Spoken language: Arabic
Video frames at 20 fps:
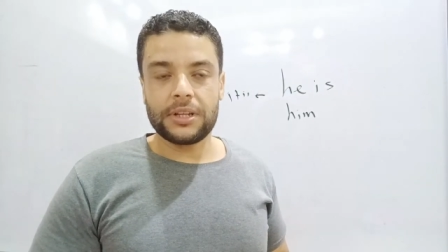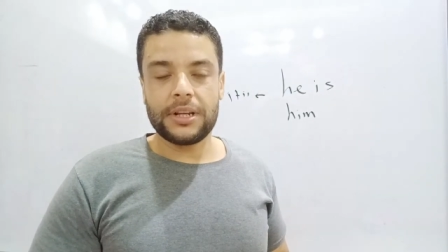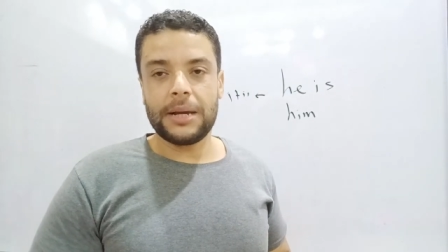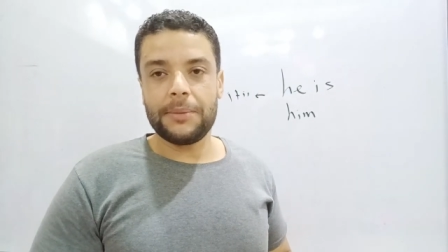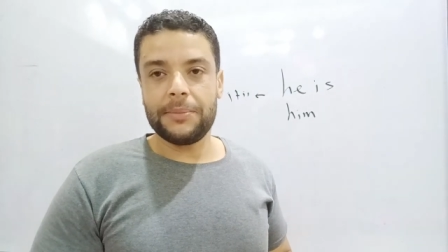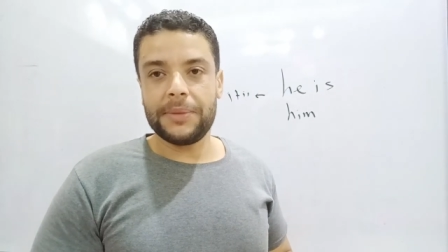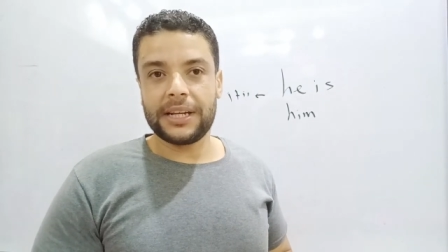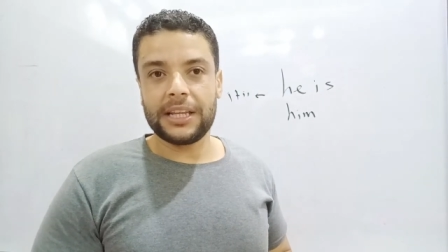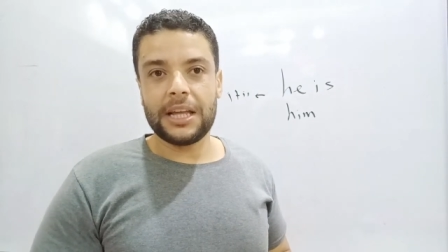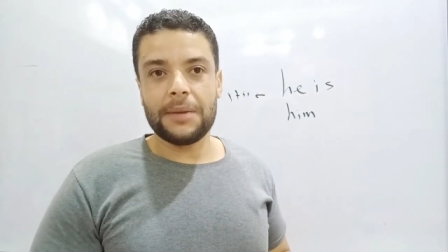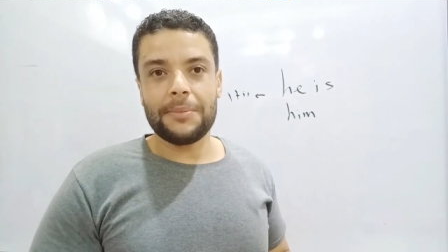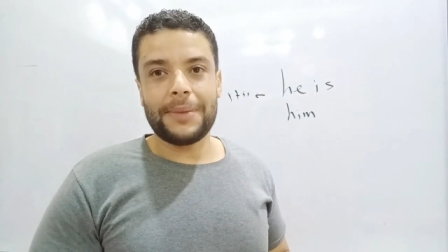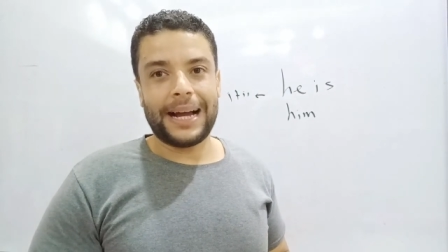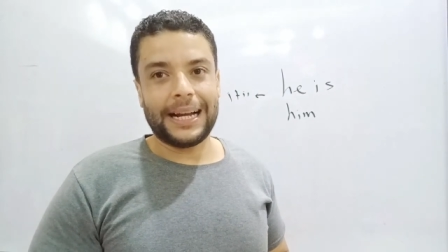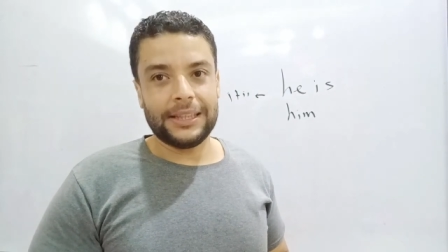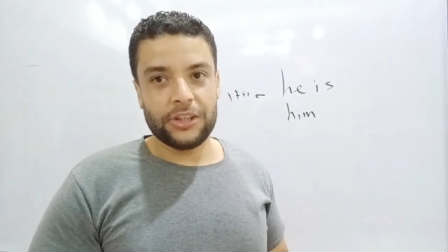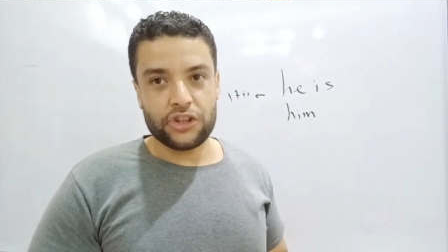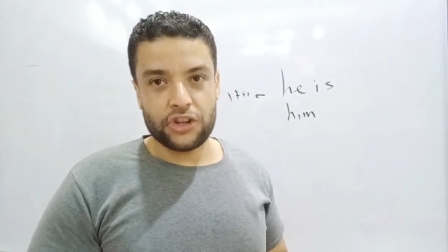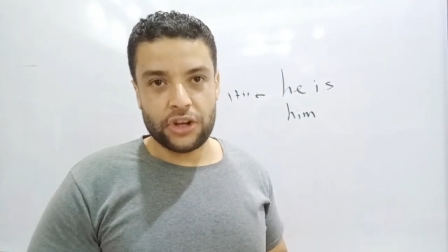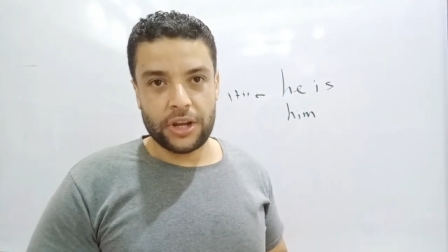اللي قبل كده ما
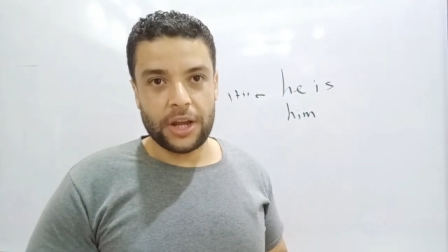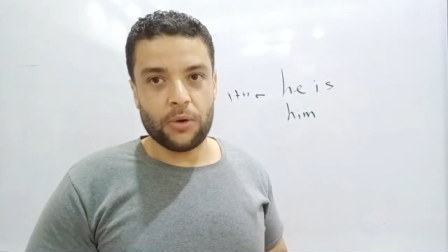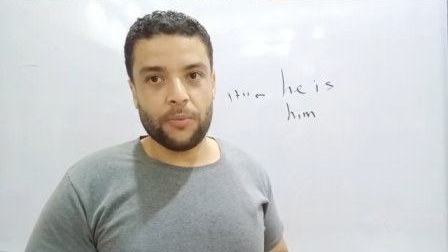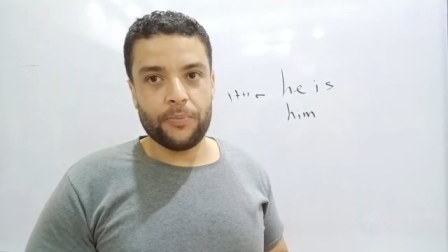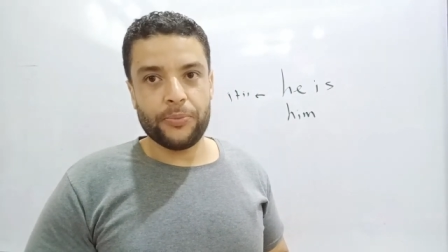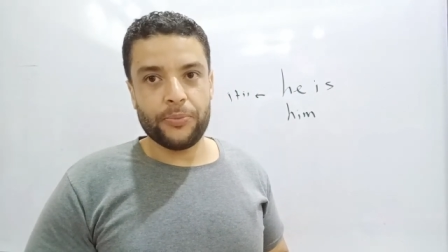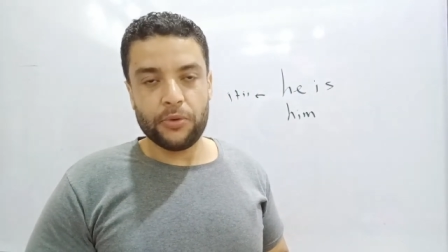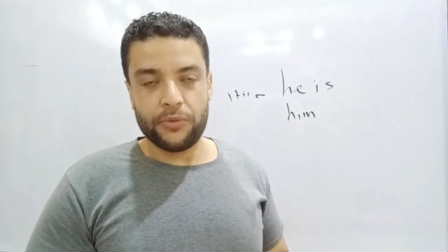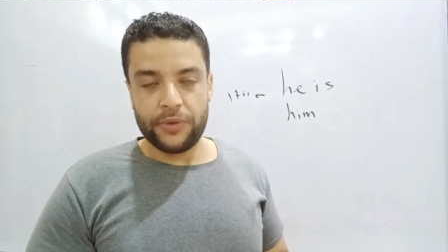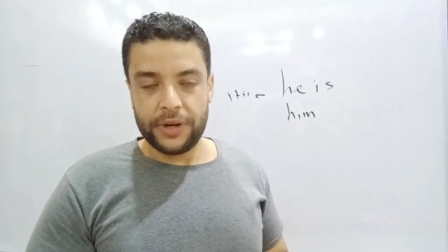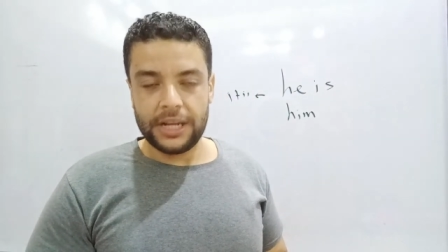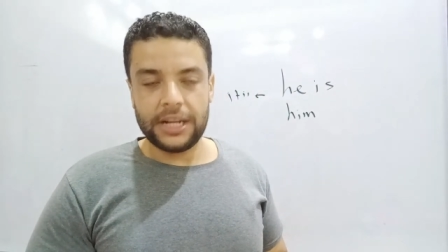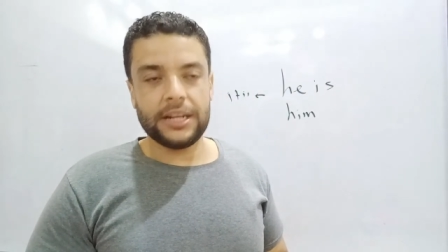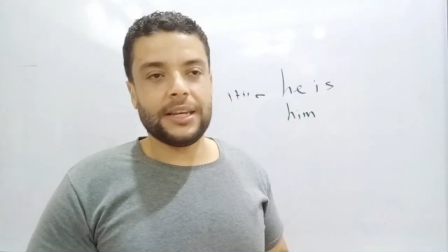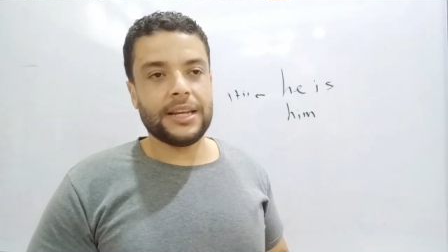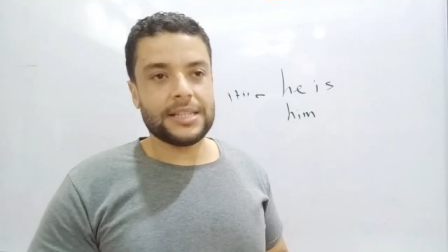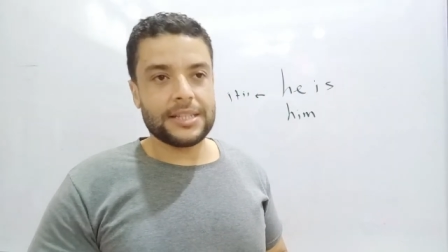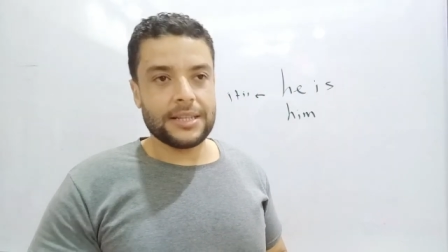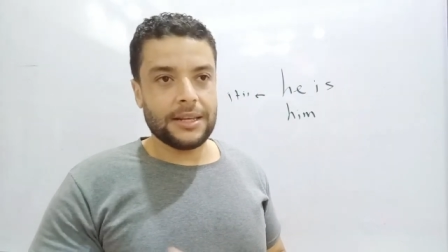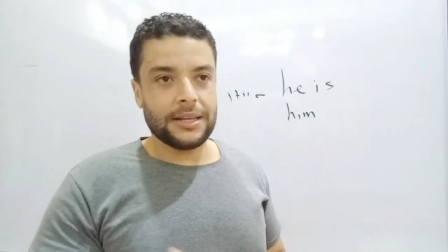حدش يجاوب وفعلا
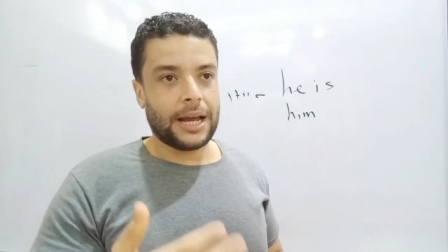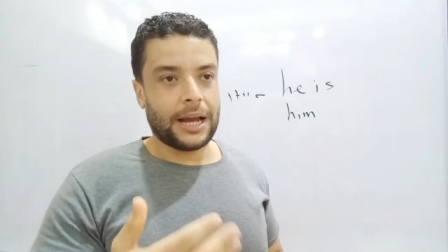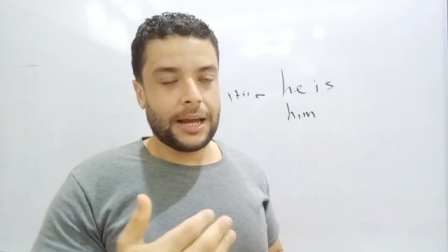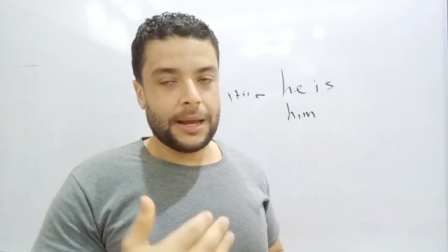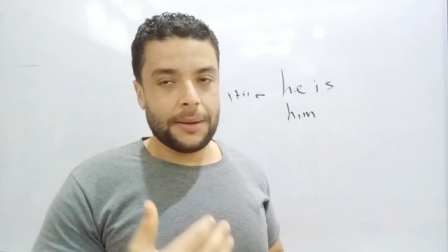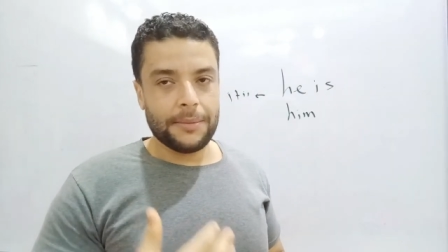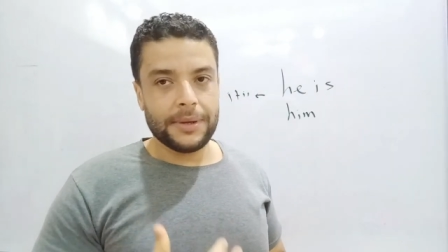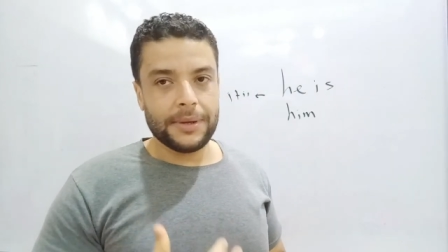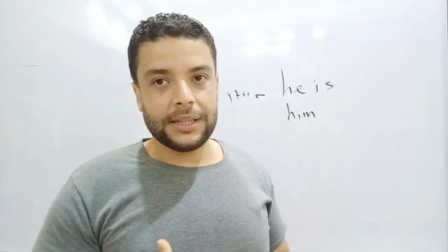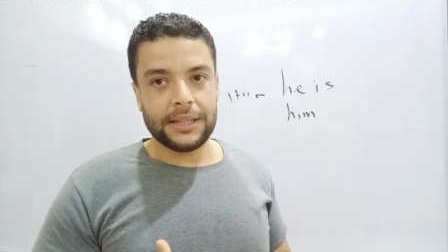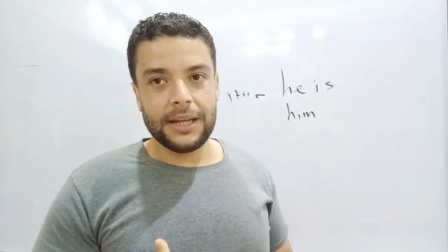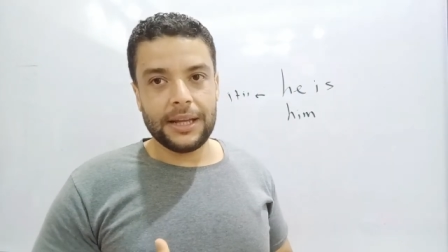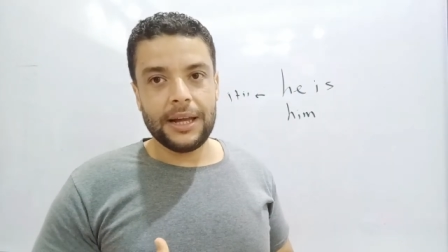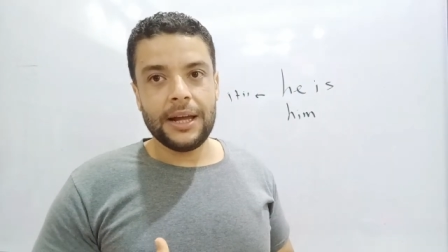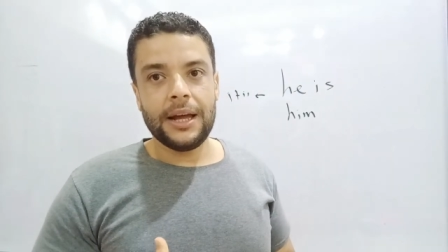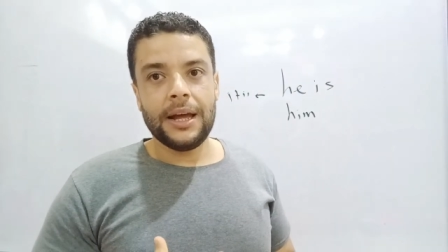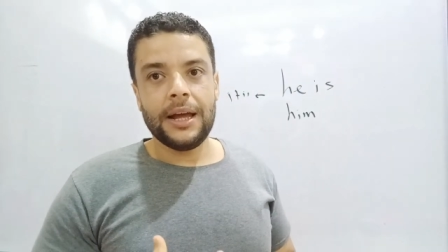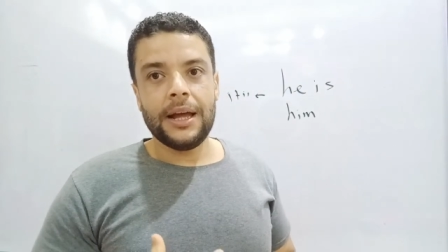الناس اللي قبل كده